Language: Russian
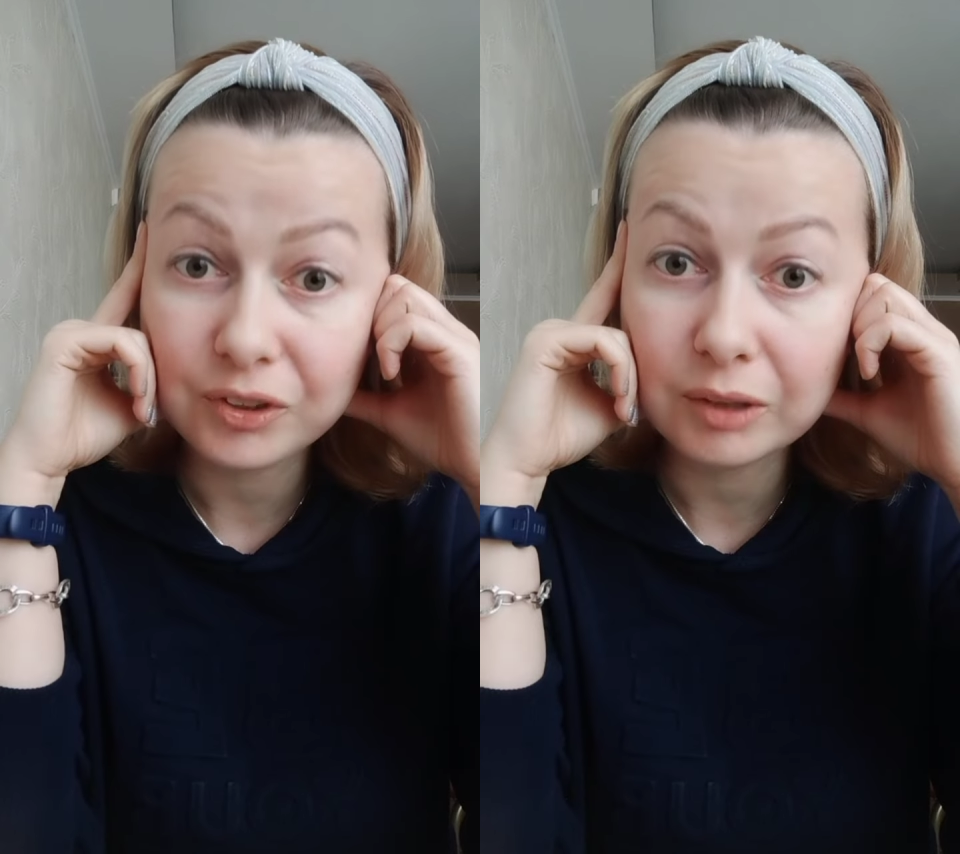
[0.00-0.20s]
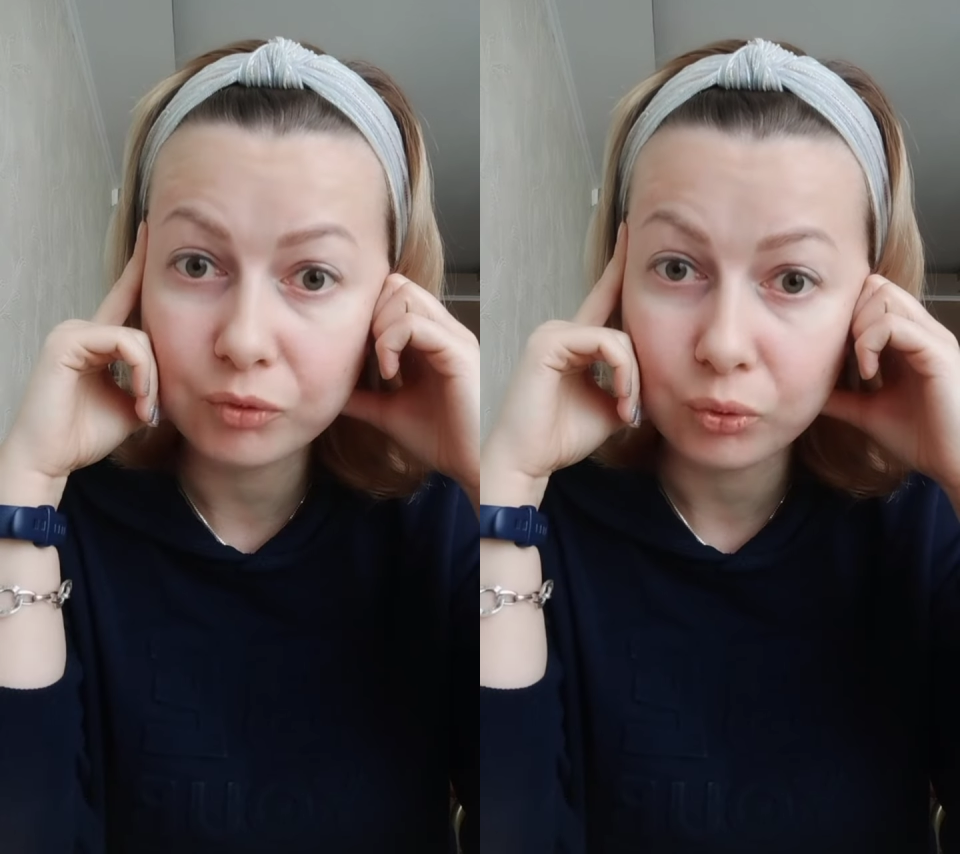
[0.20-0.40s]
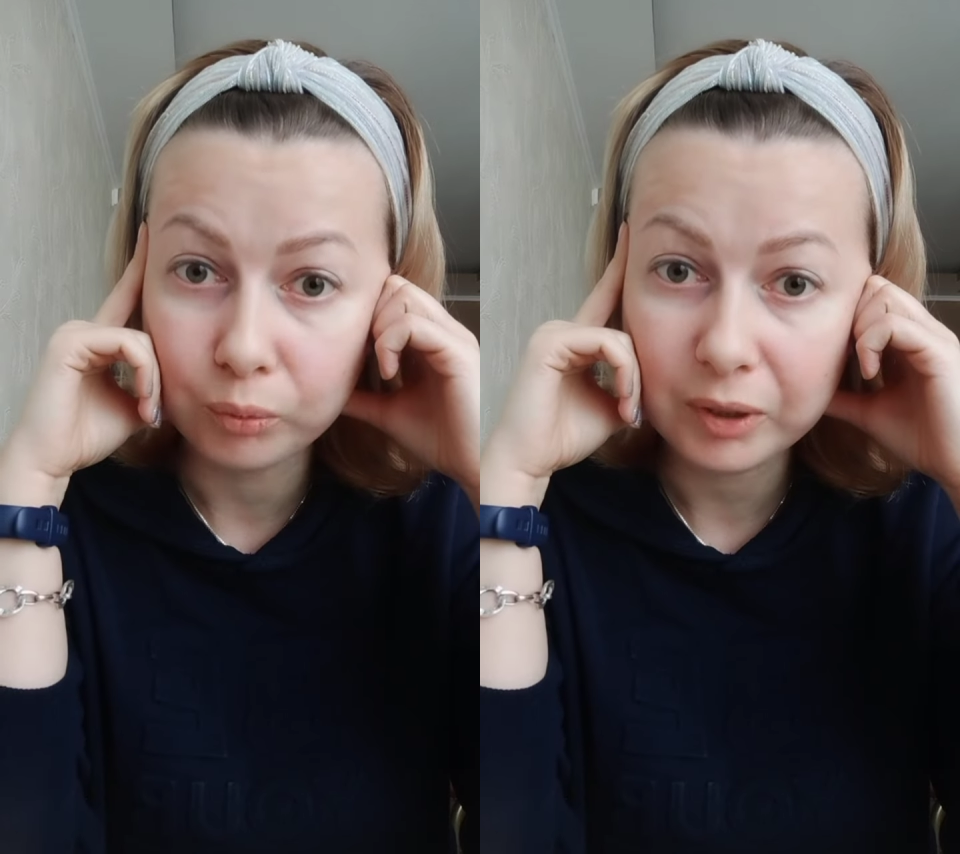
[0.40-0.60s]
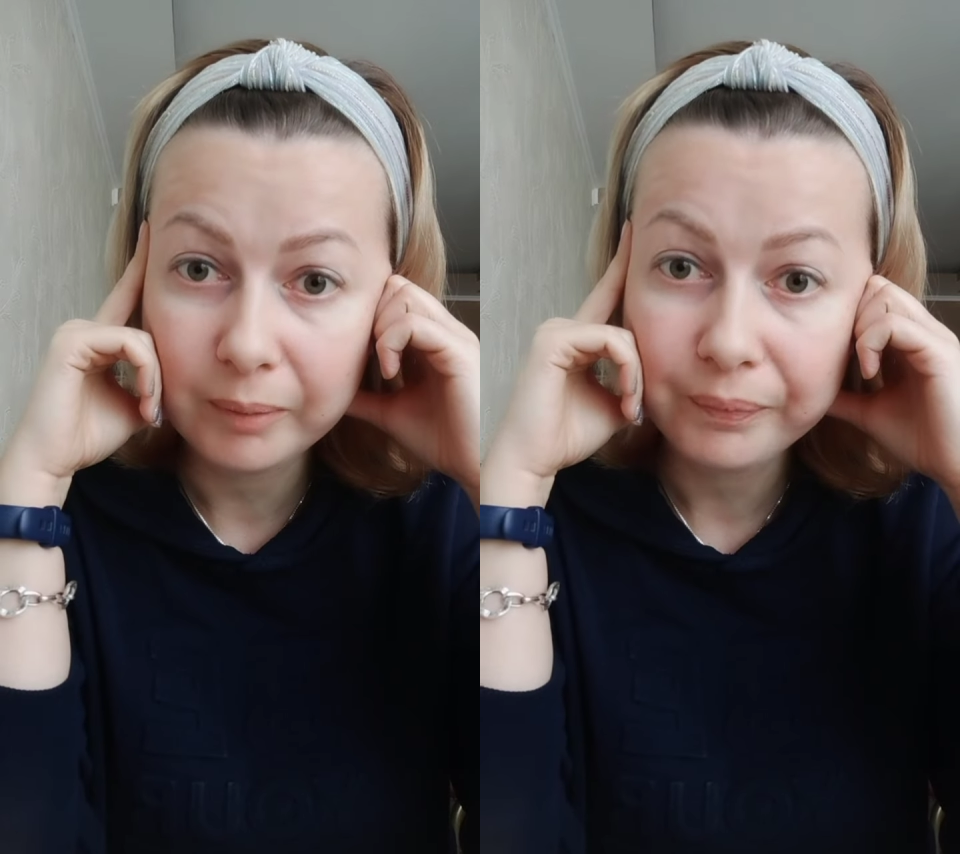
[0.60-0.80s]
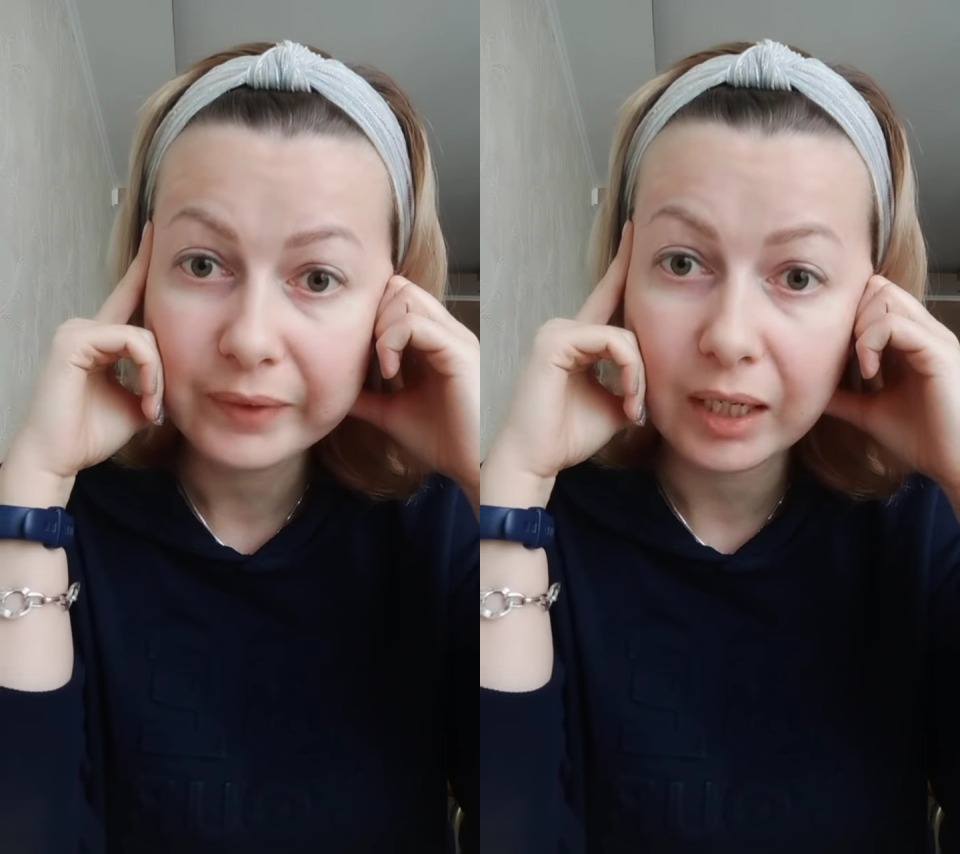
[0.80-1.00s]

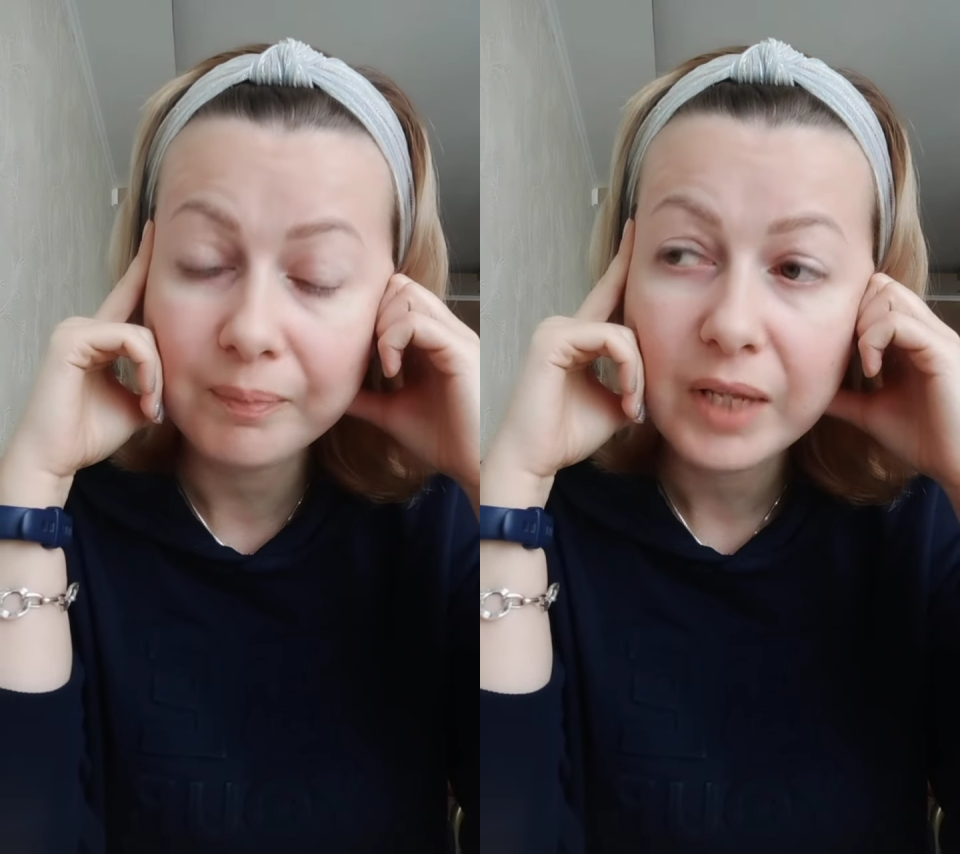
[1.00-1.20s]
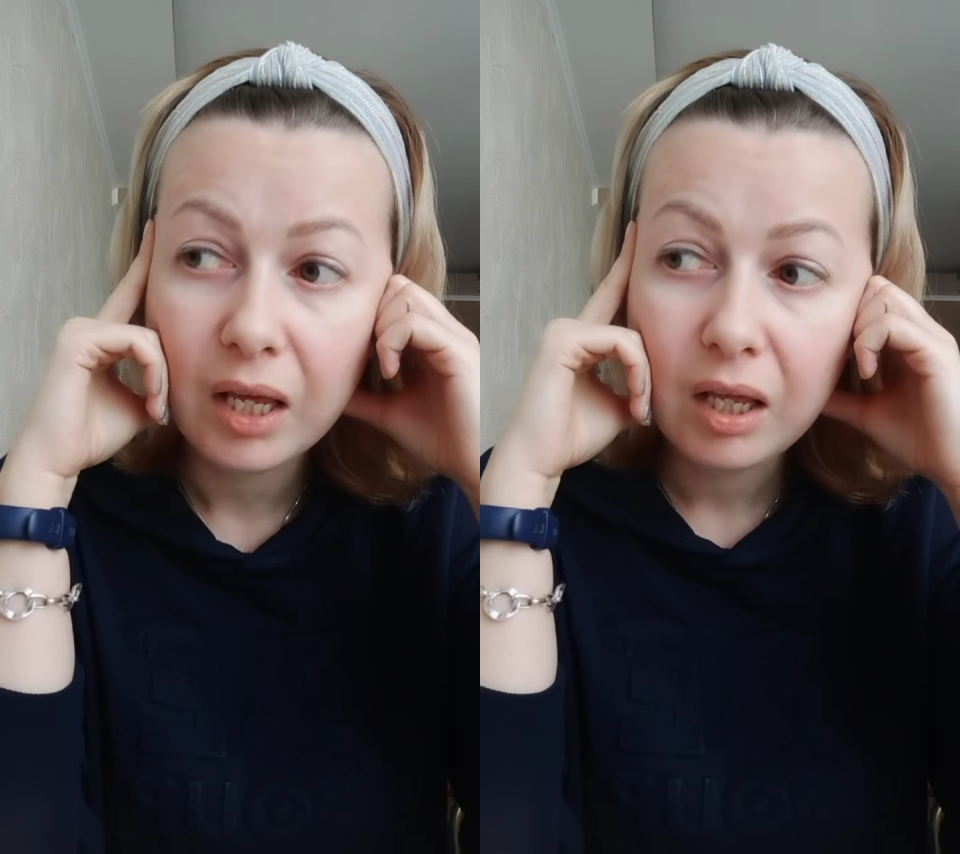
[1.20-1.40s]
Европе, да,